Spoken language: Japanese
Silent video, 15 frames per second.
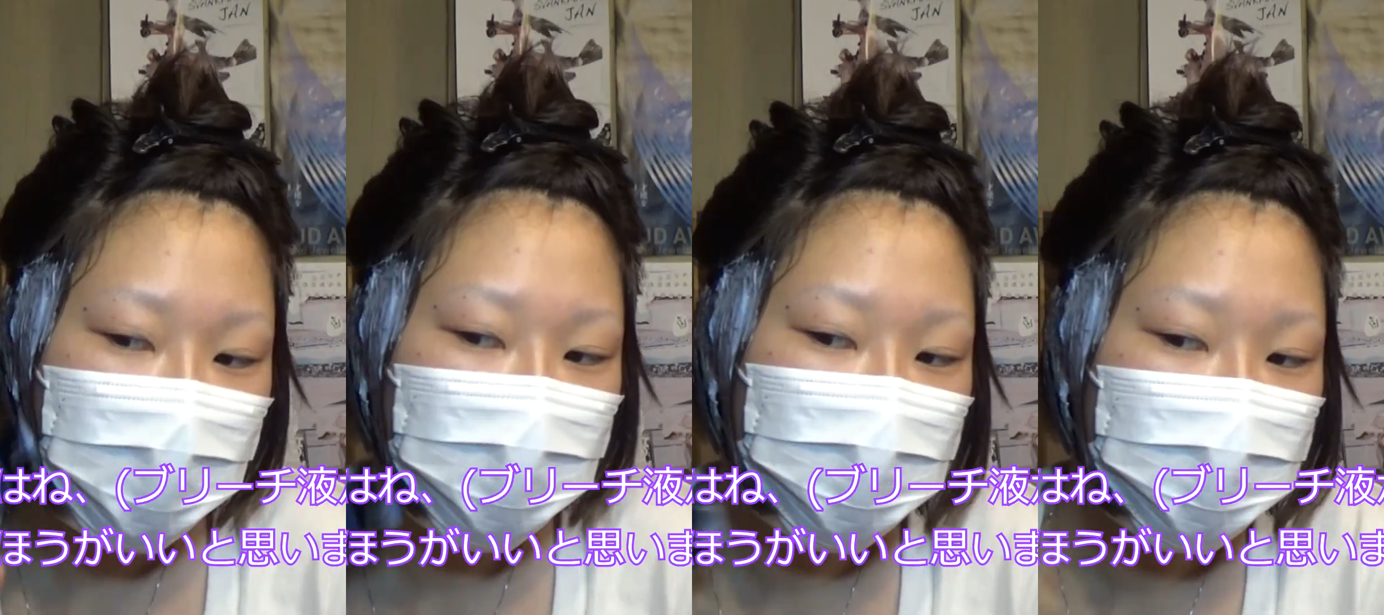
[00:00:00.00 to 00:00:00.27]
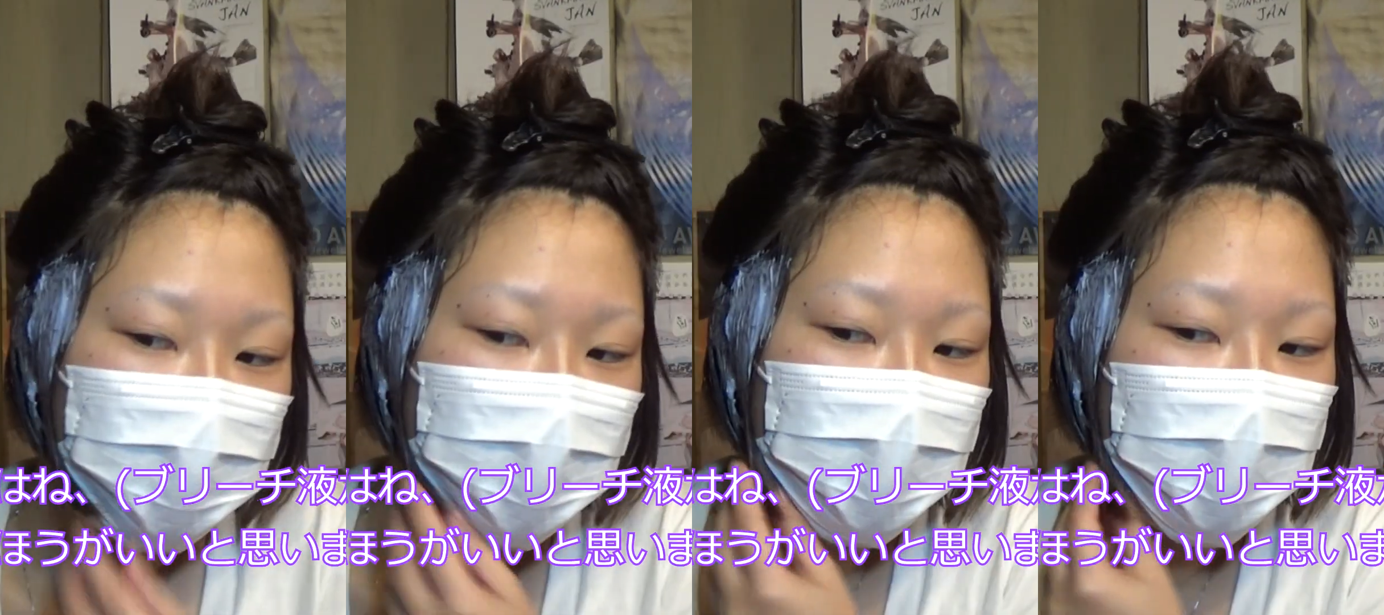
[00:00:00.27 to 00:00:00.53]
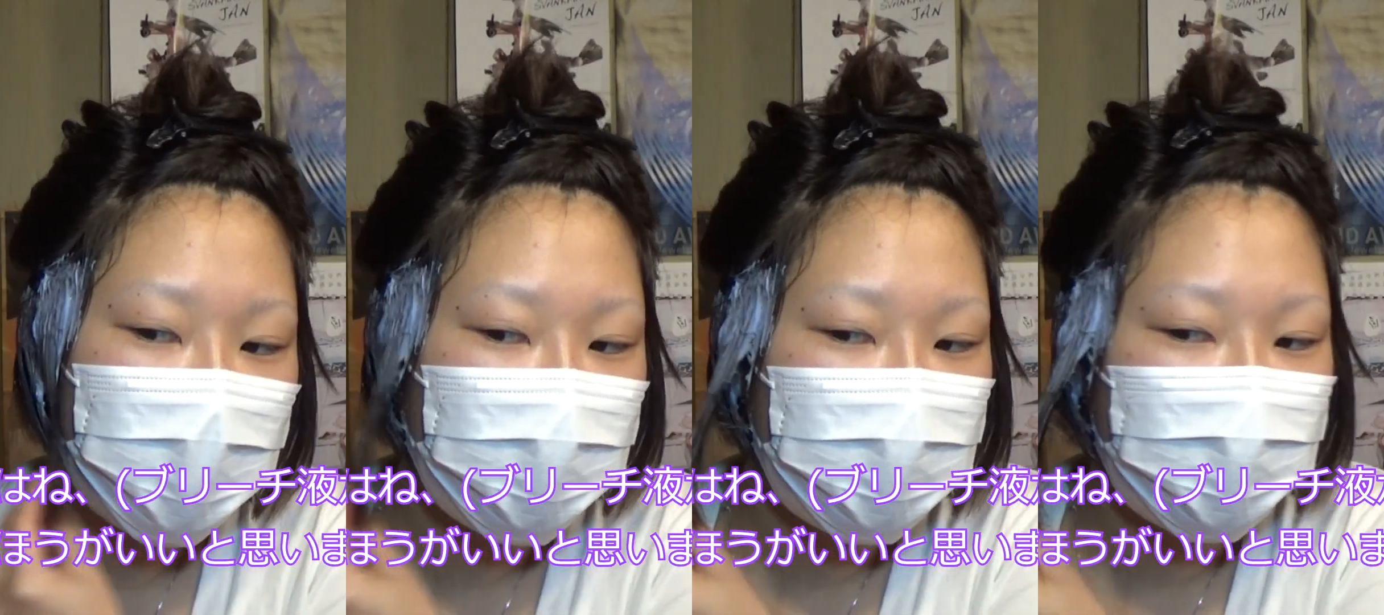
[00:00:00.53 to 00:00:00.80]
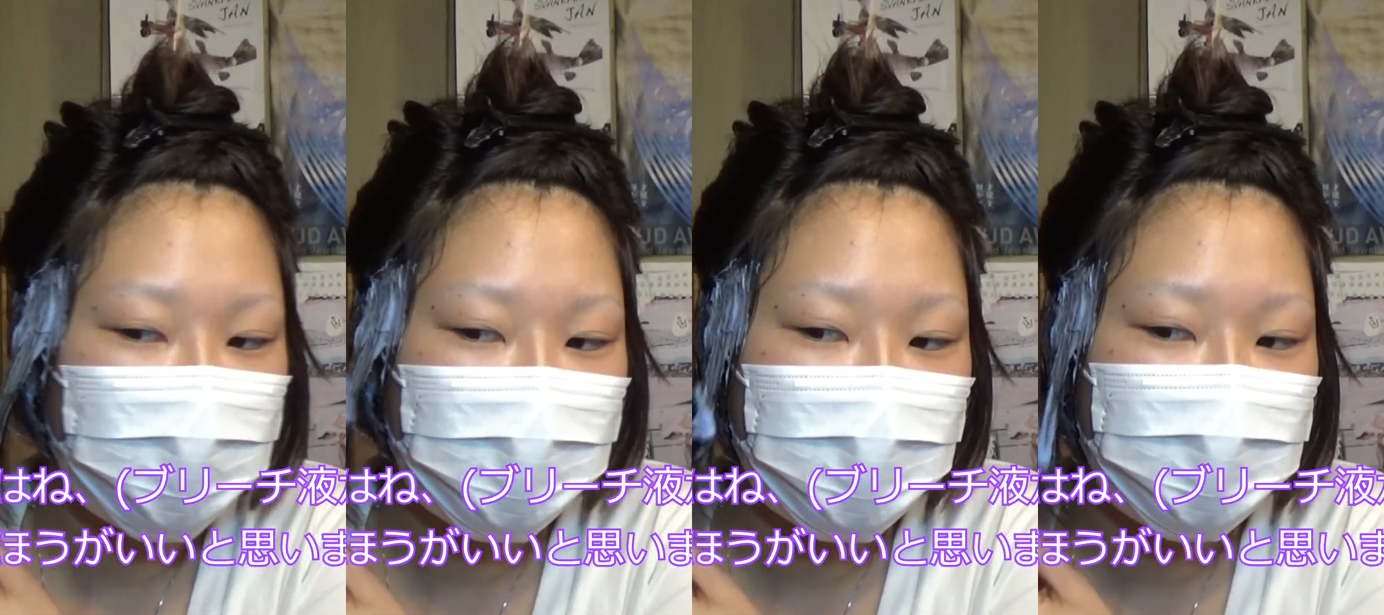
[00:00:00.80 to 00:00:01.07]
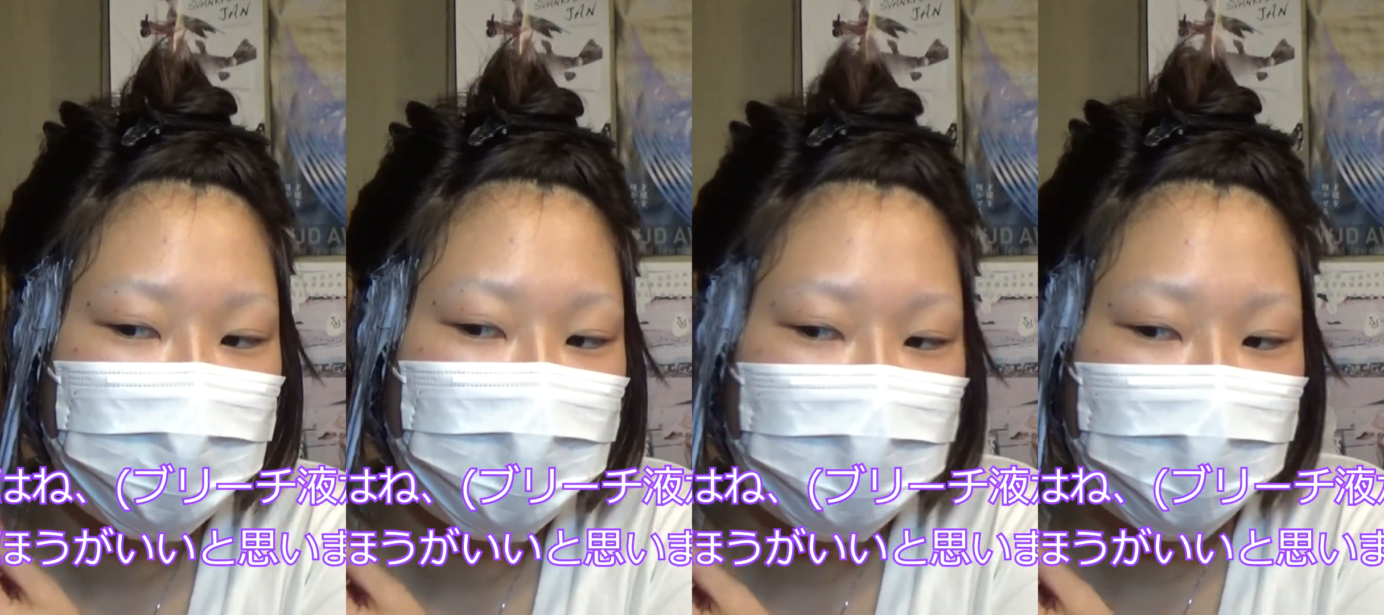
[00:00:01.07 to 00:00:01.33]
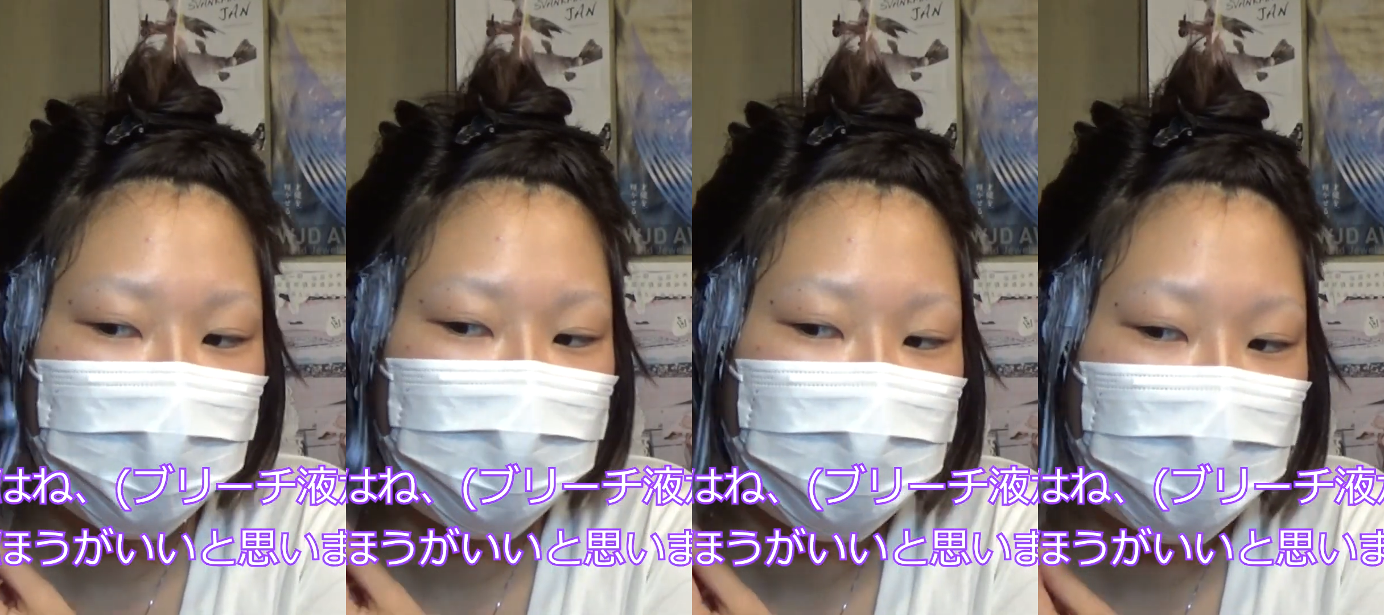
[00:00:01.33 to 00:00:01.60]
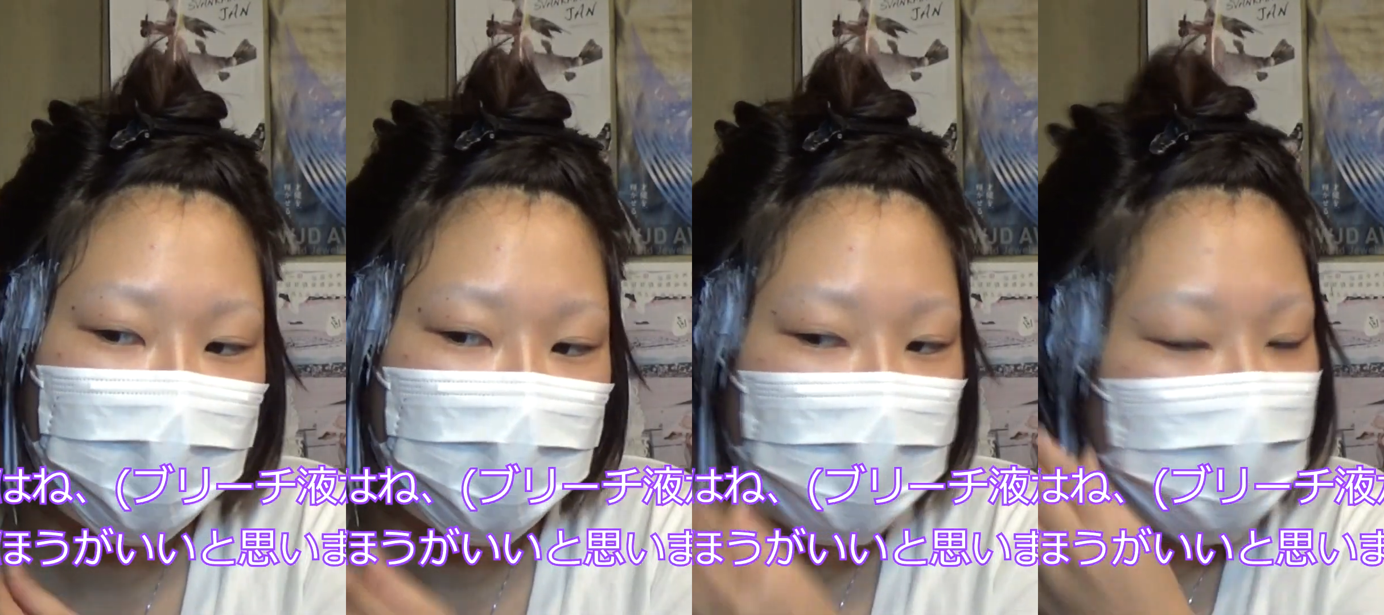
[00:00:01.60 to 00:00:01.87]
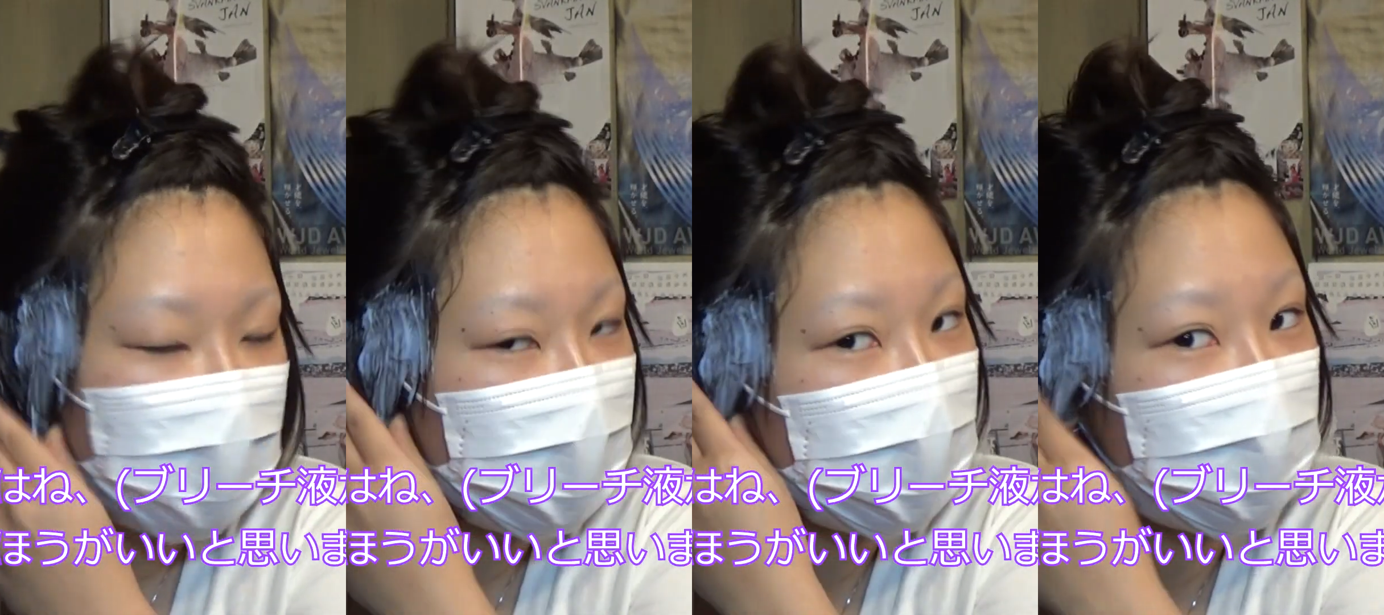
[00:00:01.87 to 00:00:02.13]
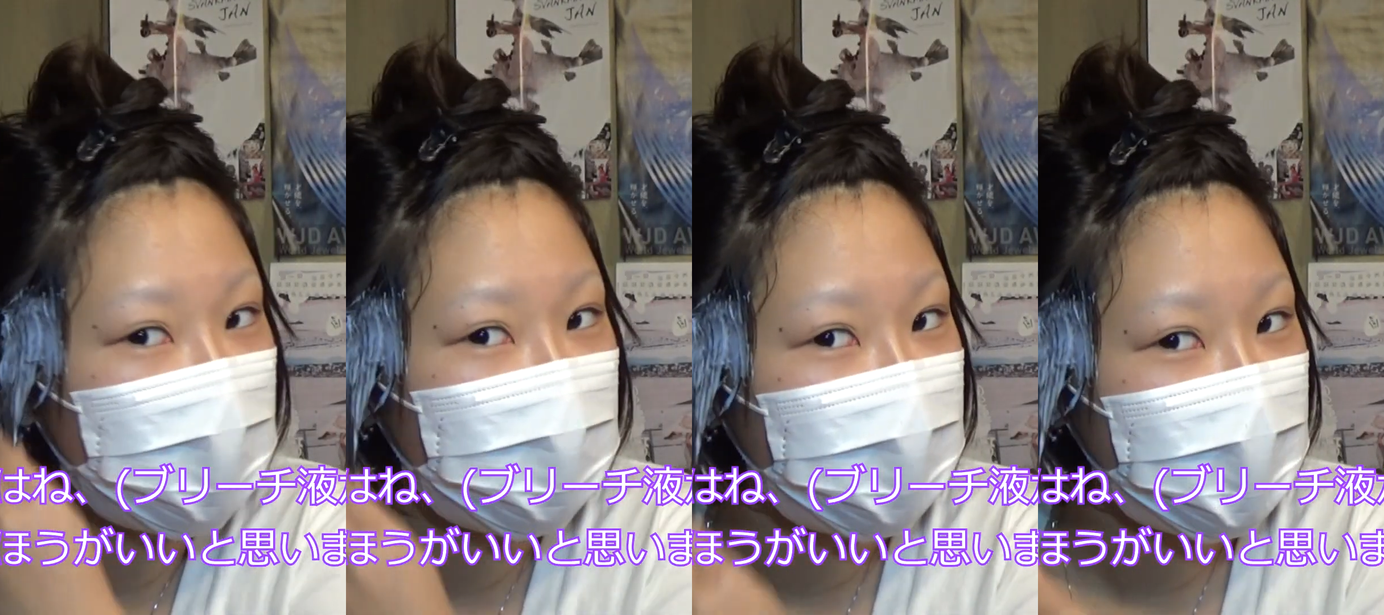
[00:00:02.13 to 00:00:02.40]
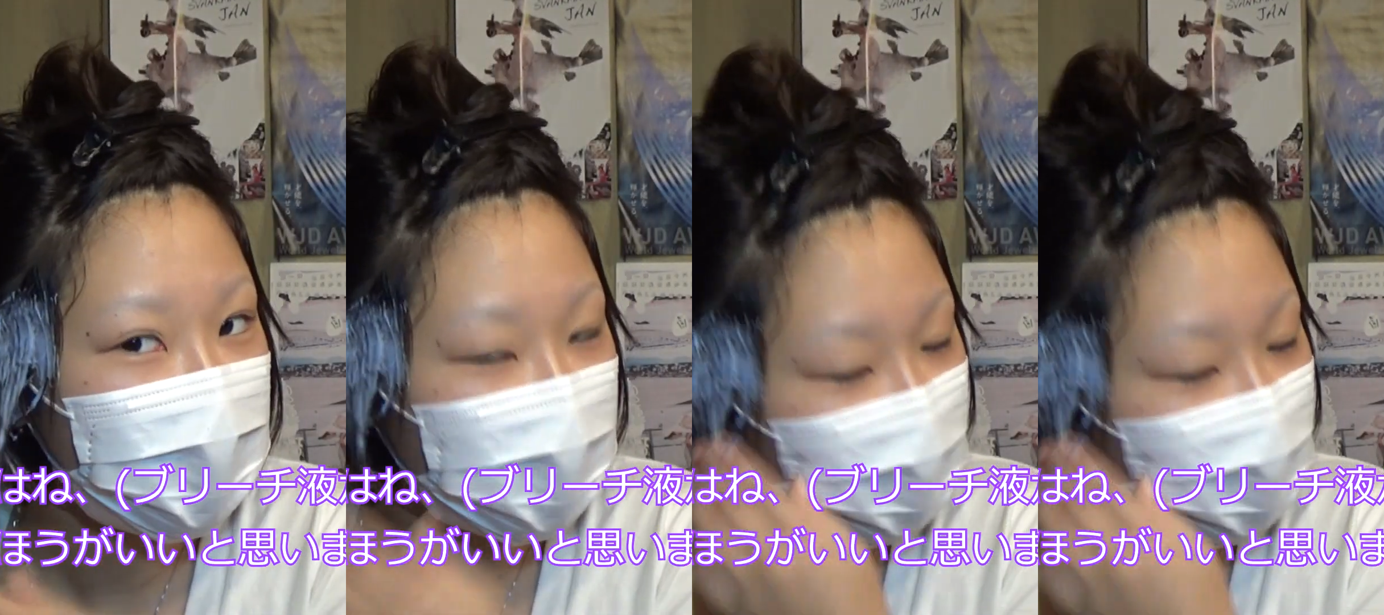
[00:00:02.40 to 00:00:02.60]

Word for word: 本当に皮膚とかにつかない方がいいと思います